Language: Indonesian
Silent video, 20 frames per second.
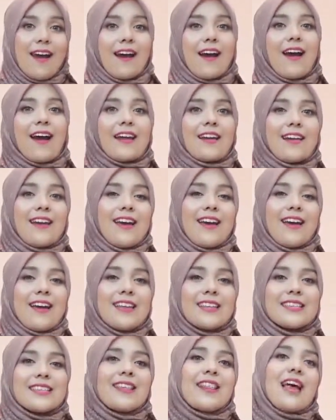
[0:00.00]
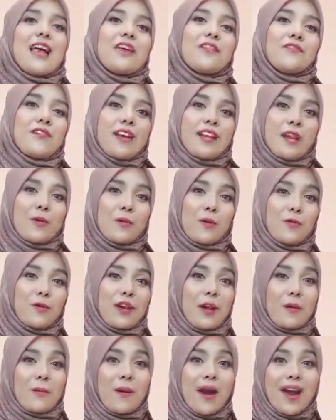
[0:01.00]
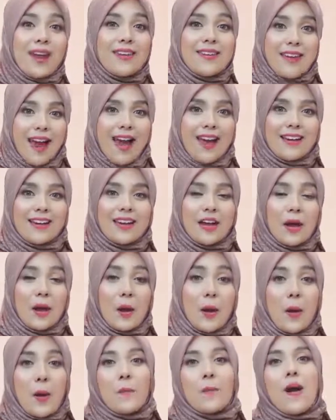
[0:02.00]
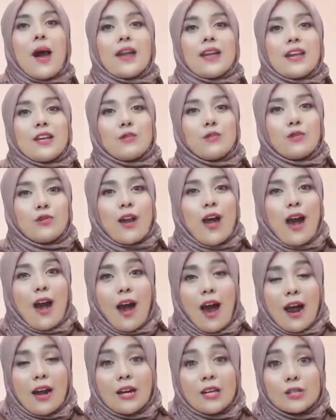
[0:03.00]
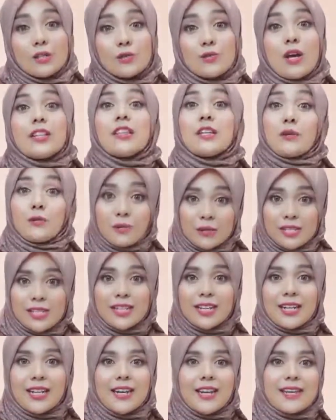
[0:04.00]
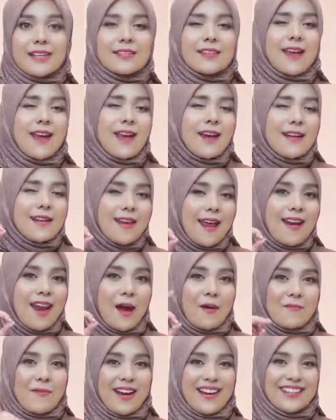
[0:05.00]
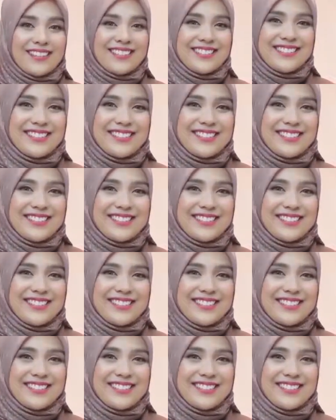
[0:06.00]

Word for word: Karena selain varian produk yang banyak, bahan yang digunakan sudah teruji klinis dan aman.